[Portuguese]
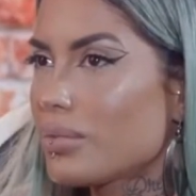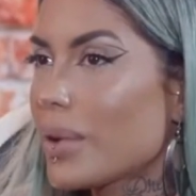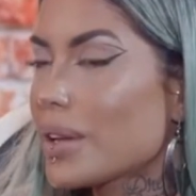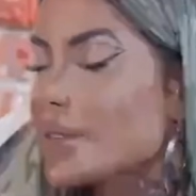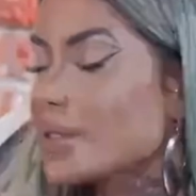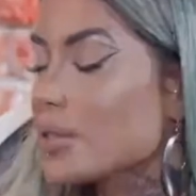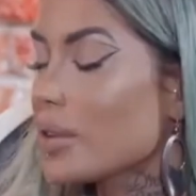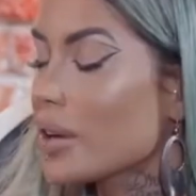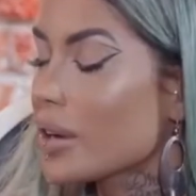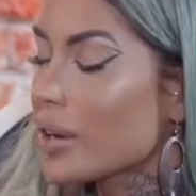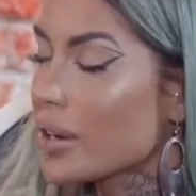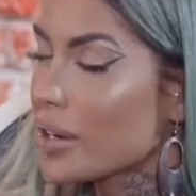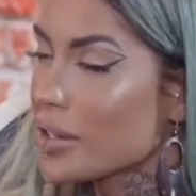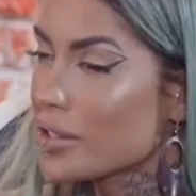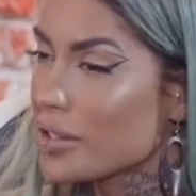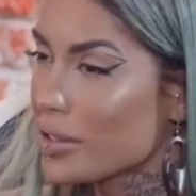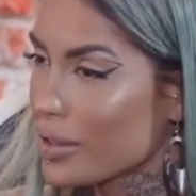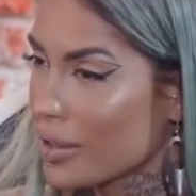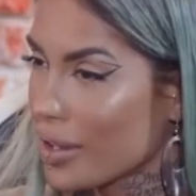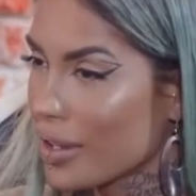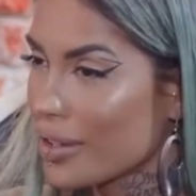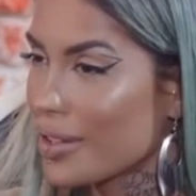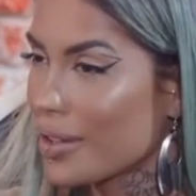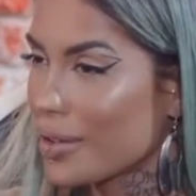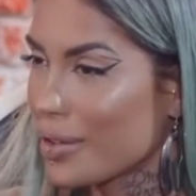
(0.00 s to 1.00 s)
Mas eu
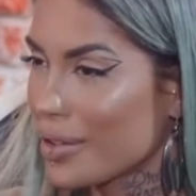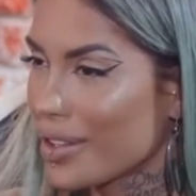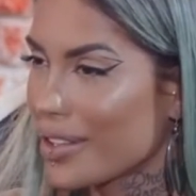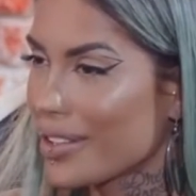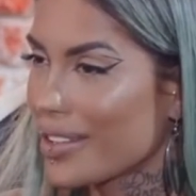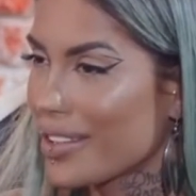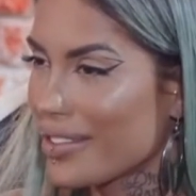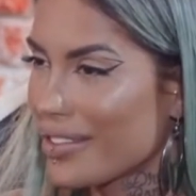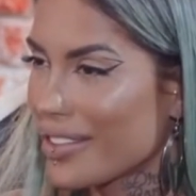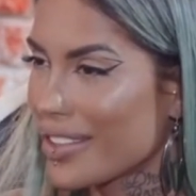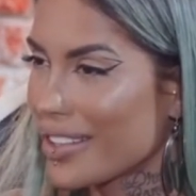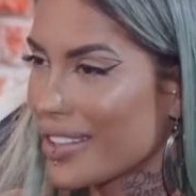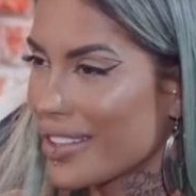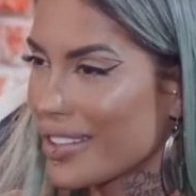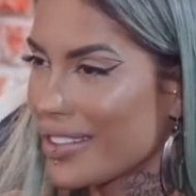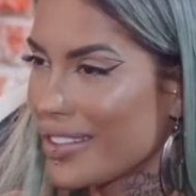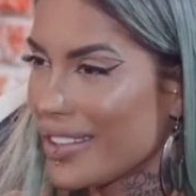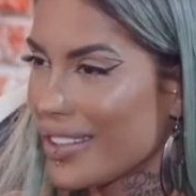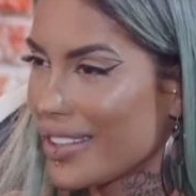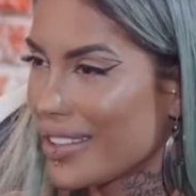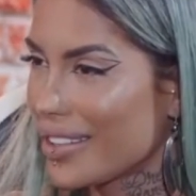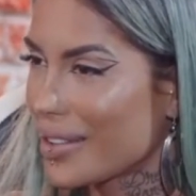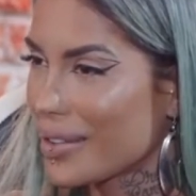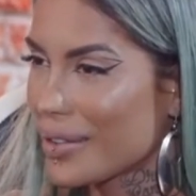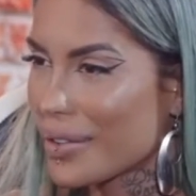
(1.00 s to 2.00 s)
acredito que a Deolane é
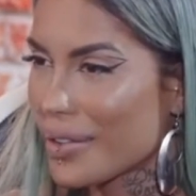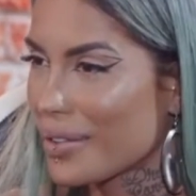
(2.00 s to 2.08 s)
verdadeira.